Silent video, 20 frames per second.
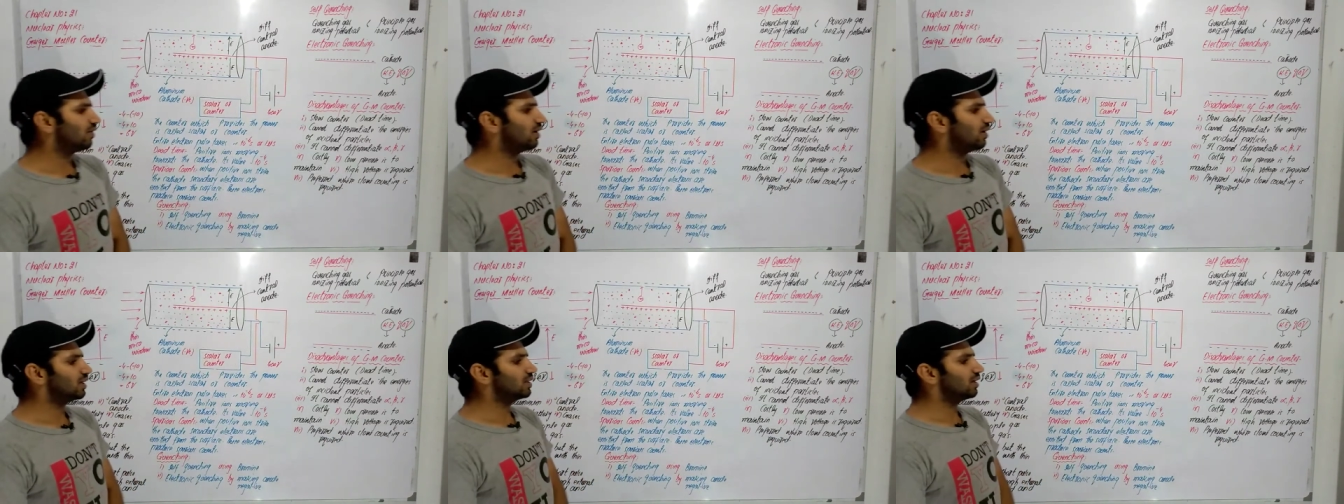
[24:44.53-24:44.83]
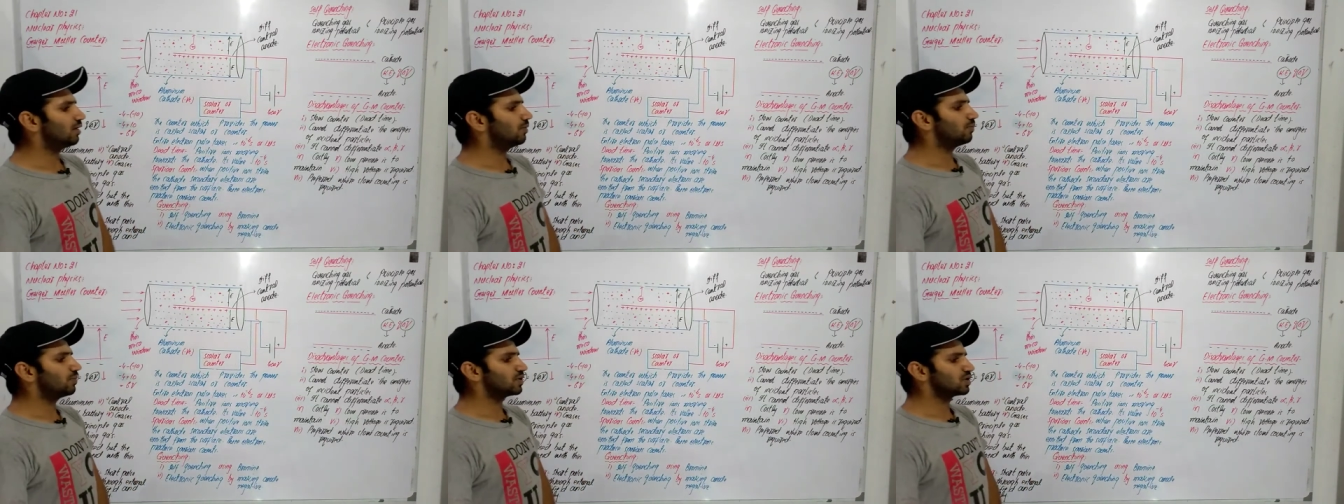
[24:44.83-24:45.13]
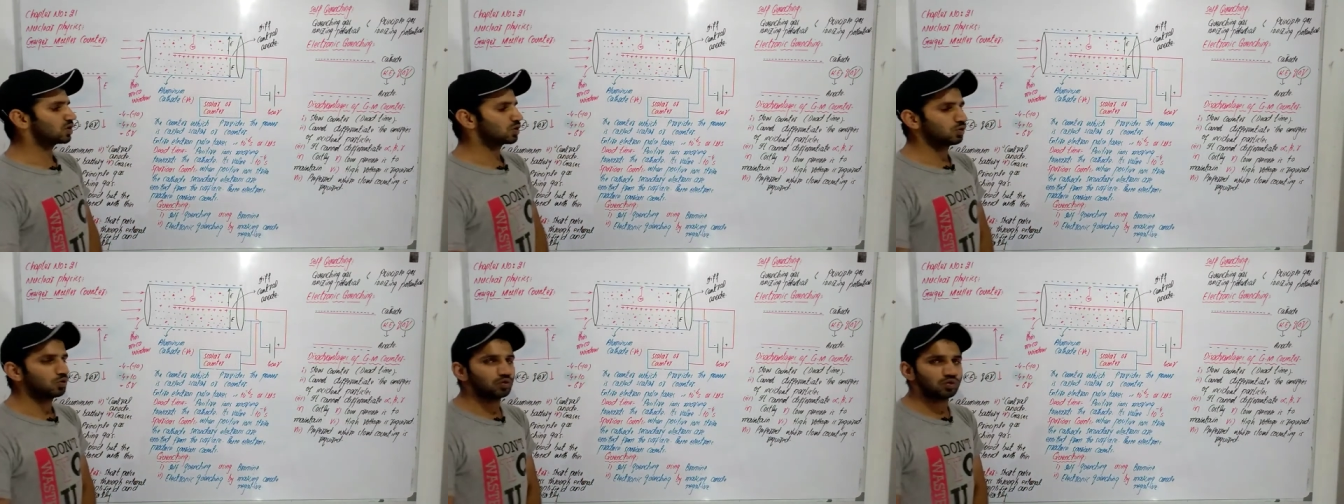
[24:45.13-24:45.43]
वहाँ जहाँ पर
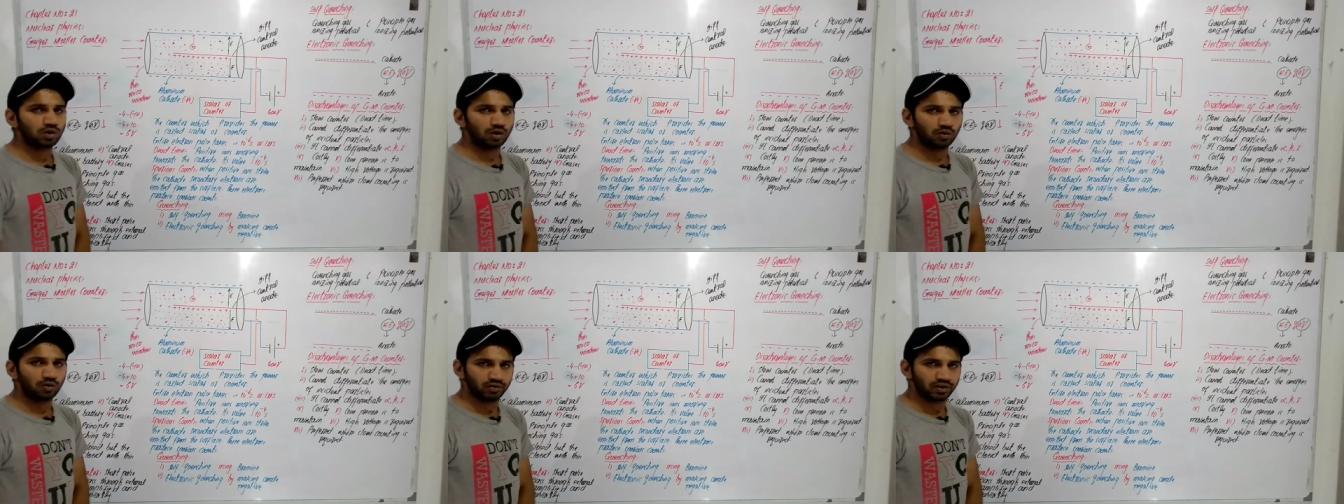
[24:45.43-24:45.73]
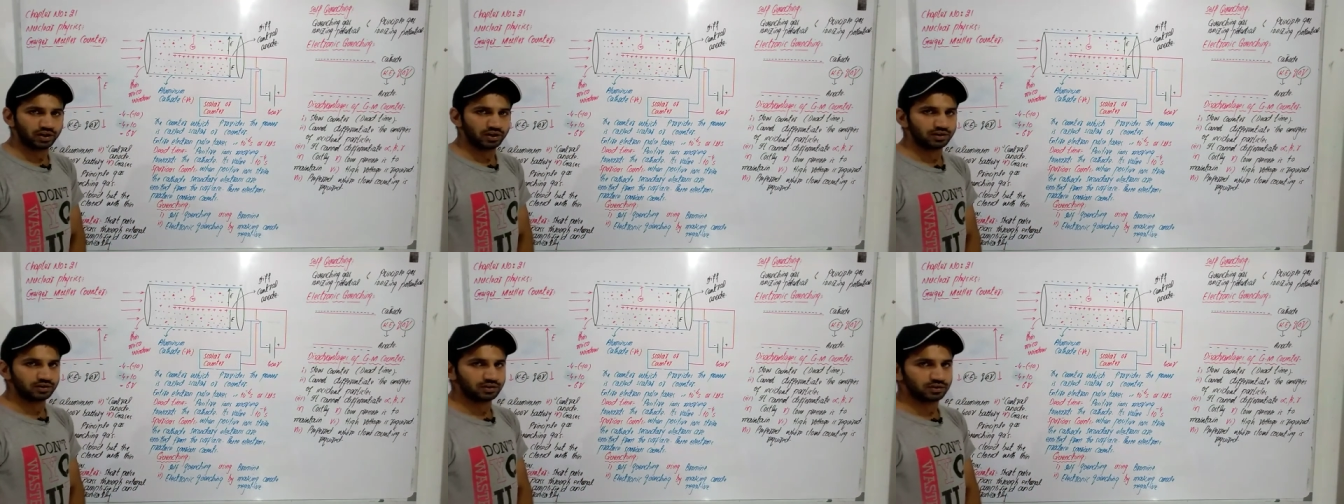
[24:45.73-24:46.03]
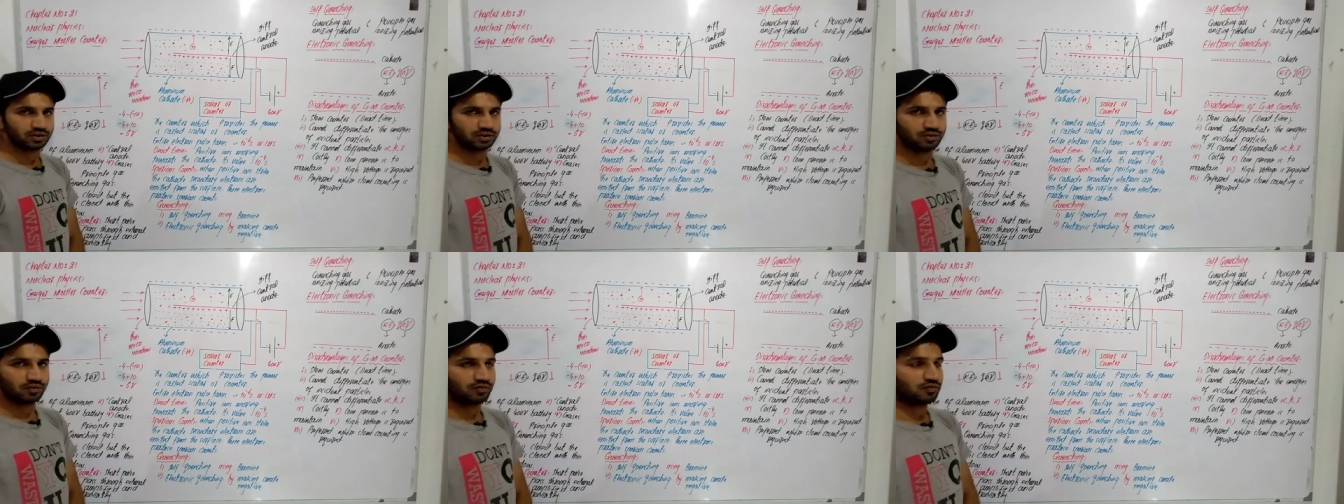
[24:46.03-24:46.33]
स्लो काउंटिंग
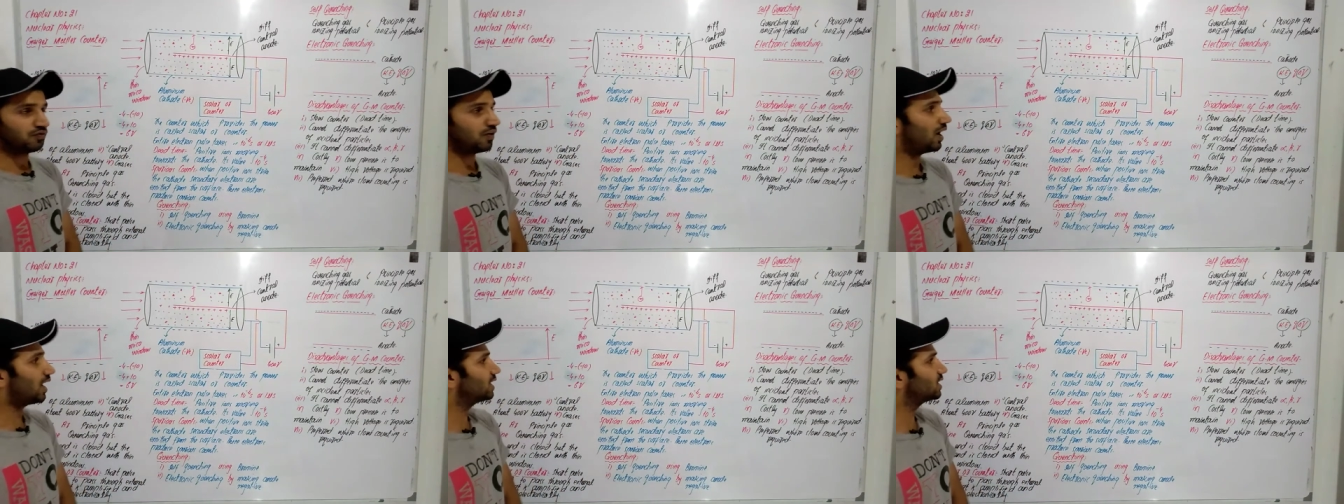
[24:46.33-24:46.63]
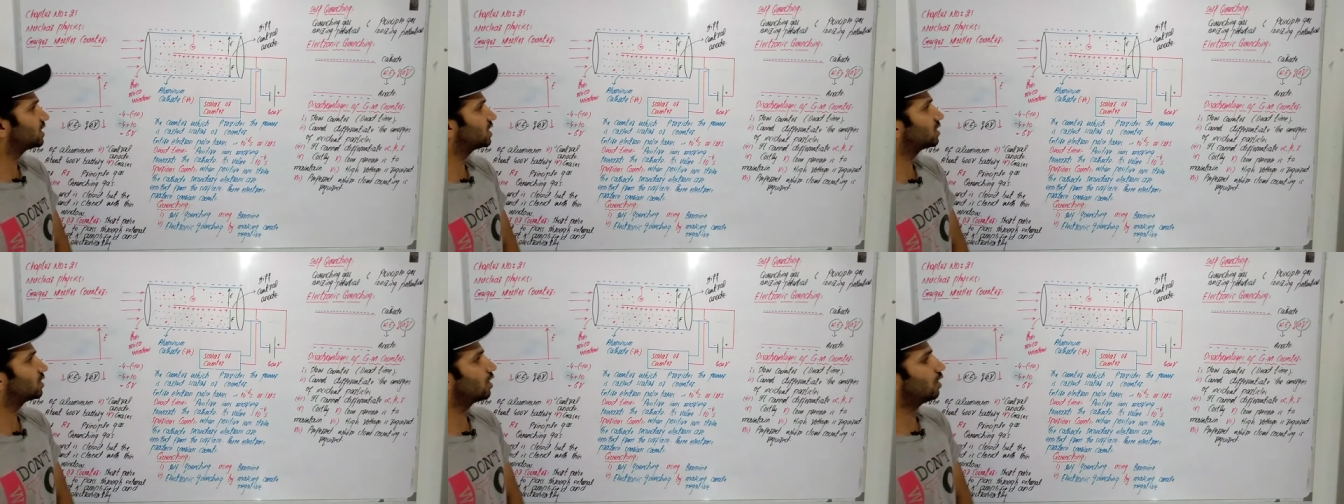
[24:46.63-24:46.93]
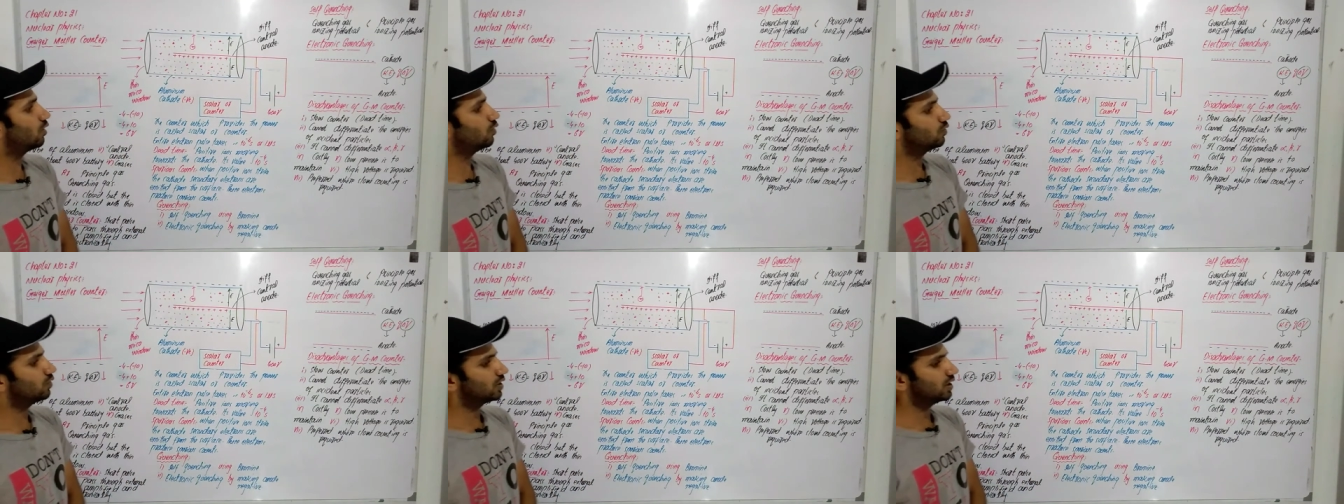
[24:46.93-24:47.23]
करनी हो फास्ट
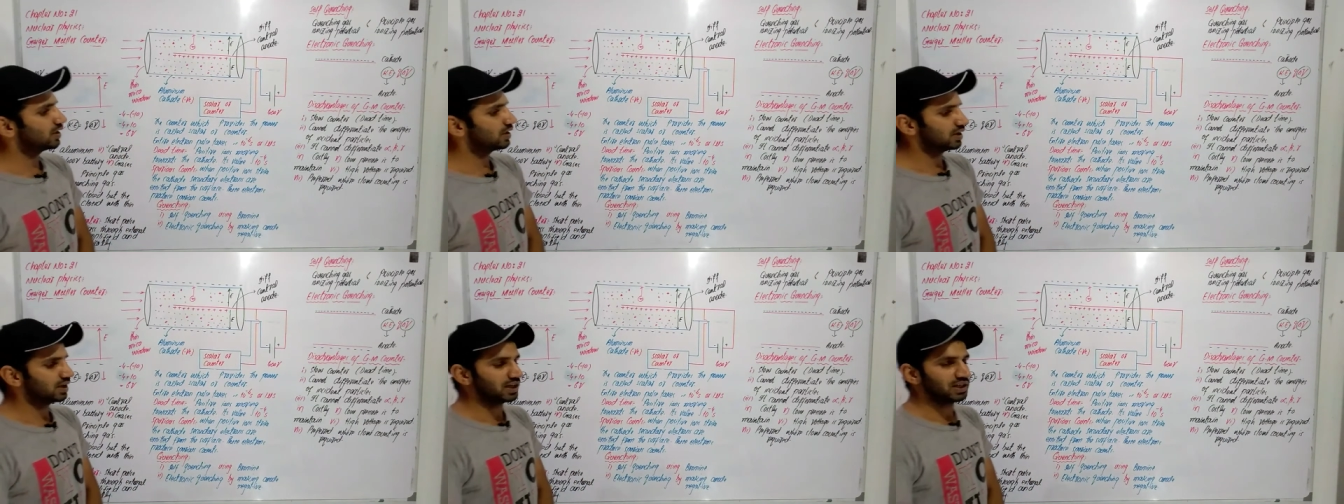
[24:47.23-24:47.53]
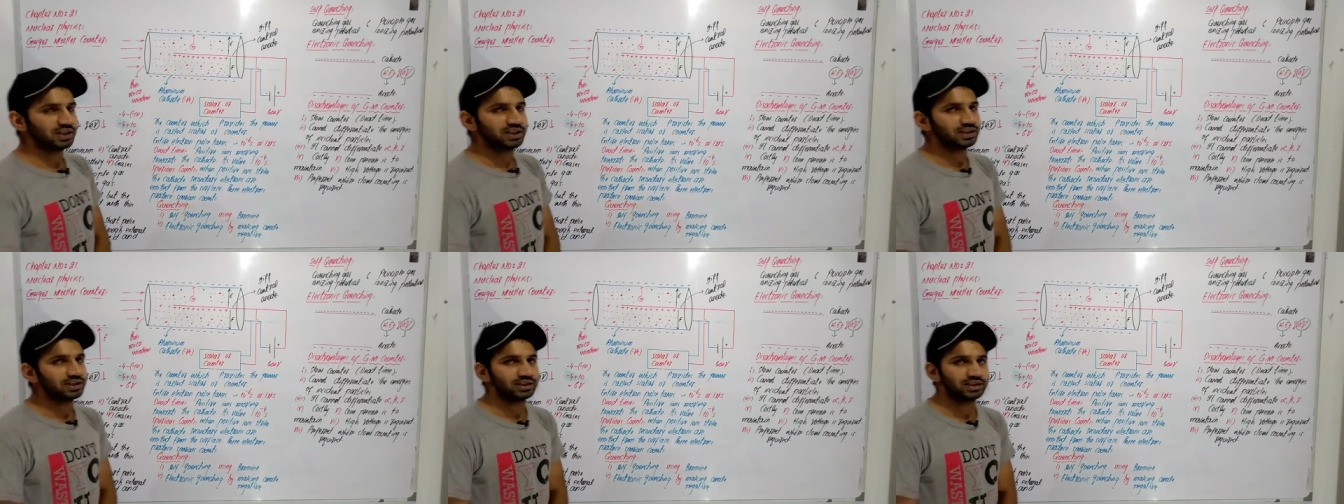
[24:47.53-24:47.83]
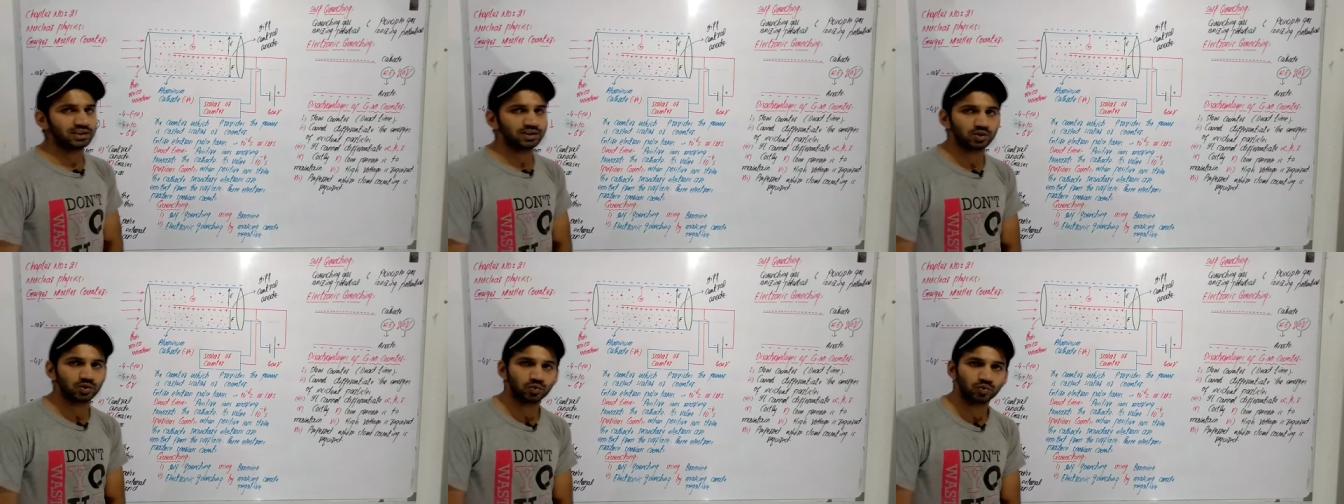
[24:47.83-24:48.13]
काउंटिंग के लिए
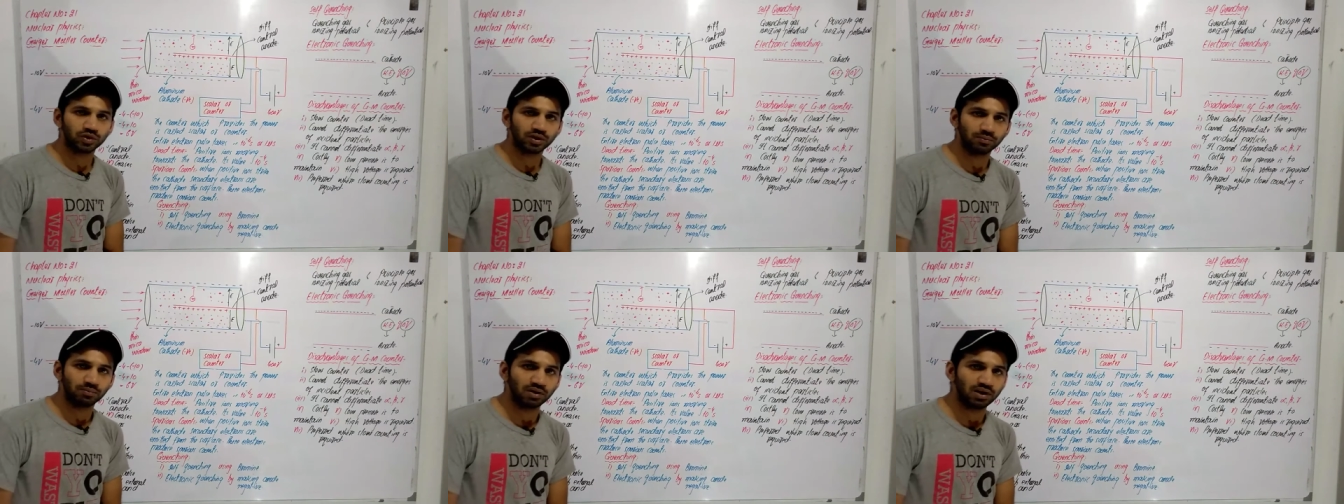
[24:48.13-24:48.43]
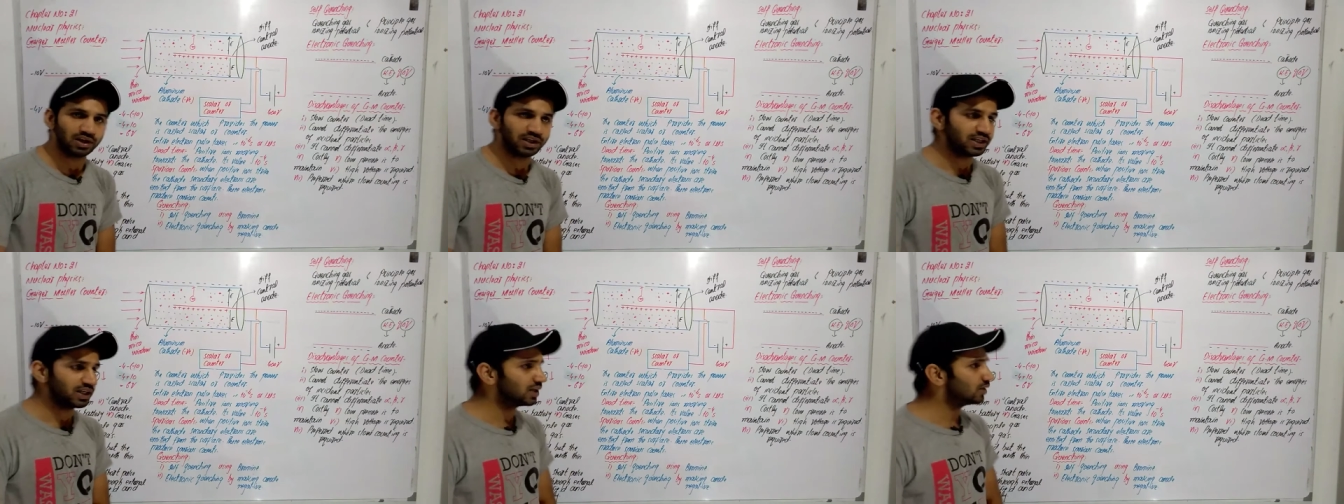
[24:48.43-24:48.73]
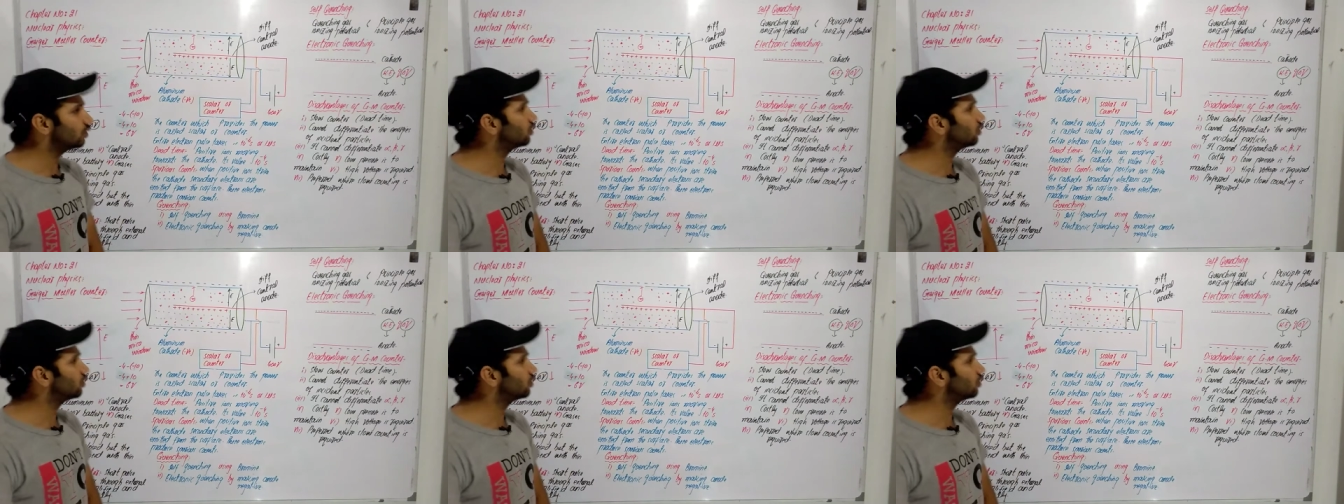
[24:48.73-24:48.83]
ये सूटेबल नहीं है